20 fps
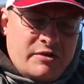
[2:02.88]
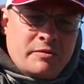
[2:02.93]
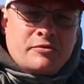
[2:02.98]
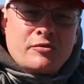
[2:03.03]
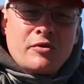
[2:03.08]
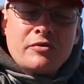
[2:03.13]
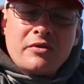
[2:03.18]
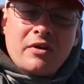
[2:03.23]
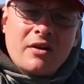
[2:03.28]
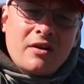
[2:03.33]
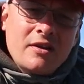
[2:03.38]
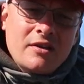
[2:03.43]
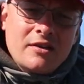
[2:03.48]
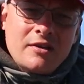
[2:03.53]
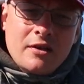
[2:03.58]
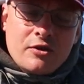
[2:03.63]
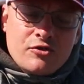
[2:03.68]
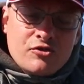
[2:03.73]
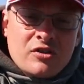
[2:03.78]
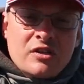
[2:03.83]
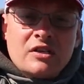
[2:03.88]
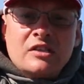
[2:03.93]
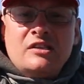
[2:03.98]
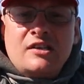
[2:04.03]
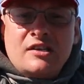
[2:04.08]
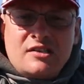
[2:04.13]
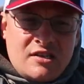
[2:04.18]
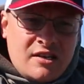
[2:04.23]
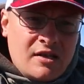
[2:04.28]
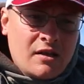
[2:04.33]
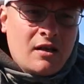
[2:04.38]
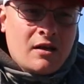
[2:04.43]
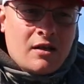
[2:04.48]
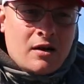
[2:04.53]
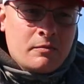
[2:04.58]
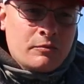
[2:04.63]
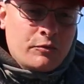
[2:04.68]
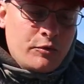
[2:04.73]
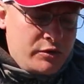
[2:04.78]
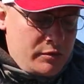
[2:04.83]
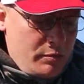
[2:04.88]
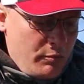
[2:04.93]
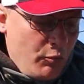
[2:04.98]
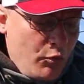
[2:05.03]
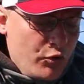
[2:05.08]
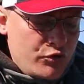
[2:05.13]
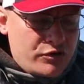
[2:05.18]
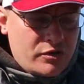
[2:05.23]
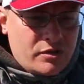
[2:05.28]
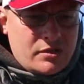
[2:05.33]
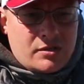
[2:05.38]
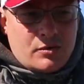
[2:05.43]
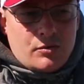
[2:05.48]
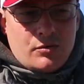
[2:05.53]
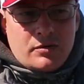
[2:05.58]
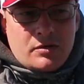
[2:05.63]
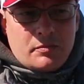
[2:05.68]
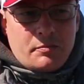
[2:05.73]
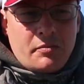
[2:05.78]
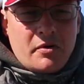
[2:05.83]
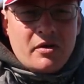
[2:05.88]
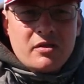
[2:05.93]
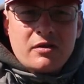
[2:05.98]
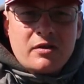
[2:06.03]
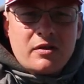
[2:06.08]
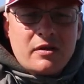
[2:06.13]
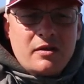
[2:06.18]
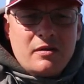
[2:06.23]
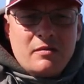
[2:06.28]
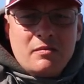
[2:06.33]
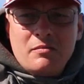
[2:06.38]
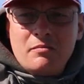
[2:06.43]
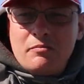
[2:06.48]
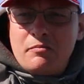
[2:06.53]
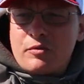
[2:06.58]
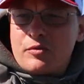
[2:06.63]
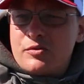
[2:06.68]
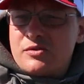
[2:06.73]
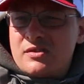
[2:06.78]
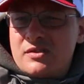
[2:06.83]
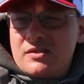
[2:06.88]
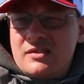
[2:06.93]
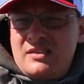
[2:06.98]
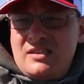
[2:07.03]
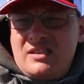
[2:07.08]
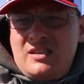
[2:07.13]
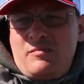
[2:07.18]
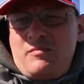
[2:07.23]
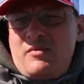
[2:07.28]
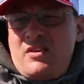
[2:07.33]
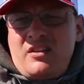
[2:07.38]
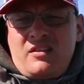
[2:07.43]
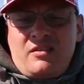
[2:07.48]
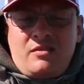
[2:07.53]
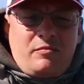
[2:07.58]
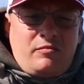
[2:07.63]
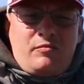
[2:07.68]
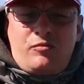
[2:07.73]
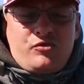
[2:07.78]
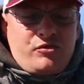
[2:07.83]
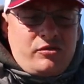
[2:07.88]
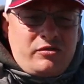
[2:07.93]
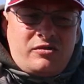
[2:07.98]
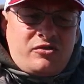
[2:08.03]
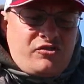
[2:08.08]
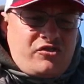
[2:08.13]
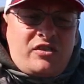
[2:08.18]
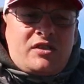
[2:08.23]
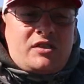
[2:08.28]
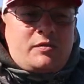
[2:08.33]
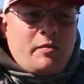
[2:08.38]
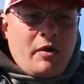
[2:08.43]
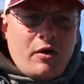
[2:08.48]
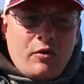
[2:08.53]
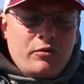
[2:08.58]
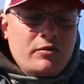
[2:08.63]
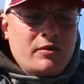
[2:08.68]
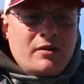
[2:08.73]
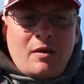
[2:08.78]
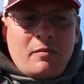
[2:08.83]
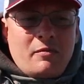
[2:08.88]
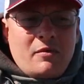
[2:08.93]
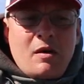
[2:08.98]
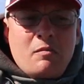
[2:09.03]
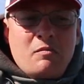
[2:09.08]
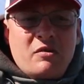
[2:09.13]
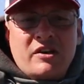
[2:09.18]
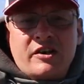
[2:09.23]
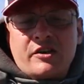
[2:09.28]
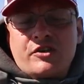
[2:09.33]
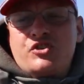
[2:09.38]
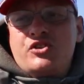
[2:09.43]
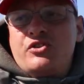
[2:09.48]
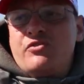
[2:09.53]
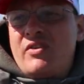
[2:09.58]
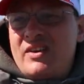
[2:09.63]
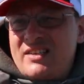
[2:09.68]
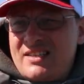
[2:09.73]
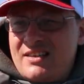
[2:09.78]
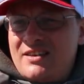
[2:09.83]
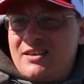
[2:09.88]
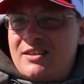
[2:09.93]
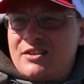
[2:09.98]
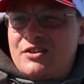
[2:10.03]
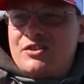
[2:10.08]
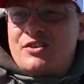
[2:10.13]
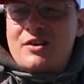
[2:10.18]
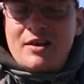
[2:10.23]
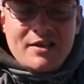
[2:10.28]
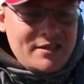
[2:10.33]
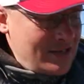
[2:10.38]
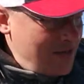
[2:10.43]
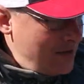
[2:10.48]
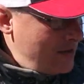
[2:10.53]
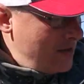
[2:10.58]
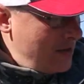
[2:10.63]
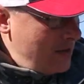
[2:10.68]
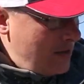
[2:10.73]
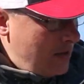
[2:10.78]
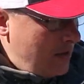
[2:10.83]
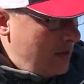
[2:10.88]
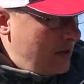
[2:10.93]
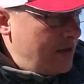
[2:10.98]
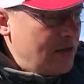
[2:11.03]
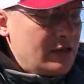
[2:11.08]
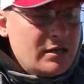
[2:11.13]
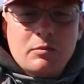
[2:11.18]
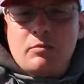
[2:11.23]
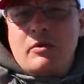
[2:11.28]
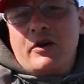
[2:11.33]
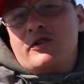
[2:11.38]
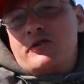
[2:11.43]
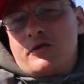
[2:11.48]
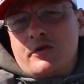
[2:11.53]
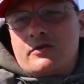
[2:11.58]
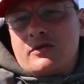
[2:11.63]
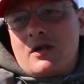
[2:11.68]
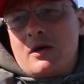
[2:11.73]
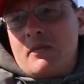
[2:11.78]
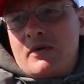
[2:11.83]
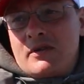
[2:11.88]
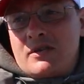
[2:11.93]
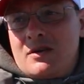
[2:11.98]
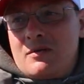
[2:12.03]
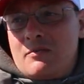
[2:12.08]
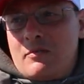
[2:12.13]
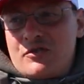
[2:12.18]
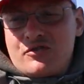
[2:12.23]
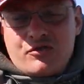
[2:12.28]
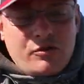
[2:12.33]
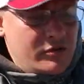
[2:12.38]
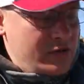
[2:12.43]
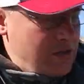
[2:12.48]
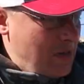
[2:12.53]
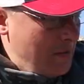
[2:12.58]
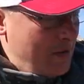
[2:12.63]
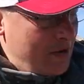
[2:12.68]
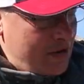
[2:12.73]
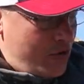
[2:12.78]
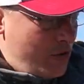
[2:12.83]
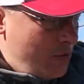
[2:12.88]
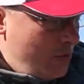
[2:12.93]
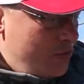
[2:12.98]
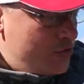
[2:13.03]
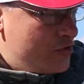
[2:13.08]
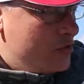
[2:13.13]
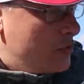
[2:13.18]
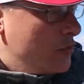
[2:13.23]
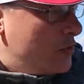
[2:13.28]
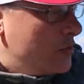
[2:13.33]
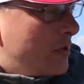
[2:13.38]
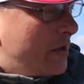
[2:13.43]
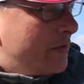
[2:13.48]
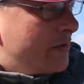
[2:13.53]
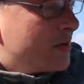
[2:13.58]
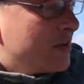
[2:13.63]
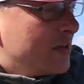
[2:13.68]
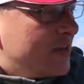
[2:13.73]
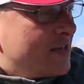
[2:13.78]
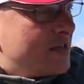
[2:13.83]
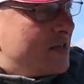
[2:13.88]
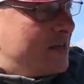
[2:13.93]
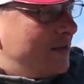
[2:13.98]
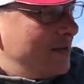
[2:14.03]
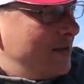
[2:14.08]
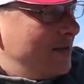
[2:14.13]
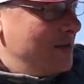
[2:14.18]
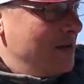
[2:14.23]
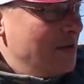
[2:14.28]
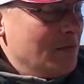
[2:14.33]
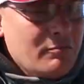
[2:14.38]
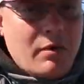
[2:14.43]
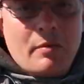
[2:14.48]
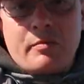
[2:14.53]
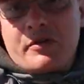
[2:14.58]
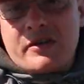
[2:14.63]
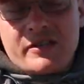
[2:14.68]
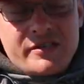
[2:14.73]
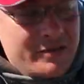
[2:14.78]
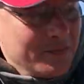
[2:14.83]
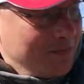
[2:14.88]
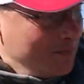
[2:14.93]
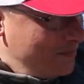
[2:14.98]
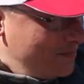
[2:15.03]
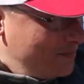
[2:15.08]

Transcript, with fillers: 802 держит 10 килограмм. То есть мощность у этой палки просто немерено можно совершенно спокойно там, там корчевать, драть и не боюсь ее сломать. Пожалуй, сломать ее можно только, наверное, если попрыгать.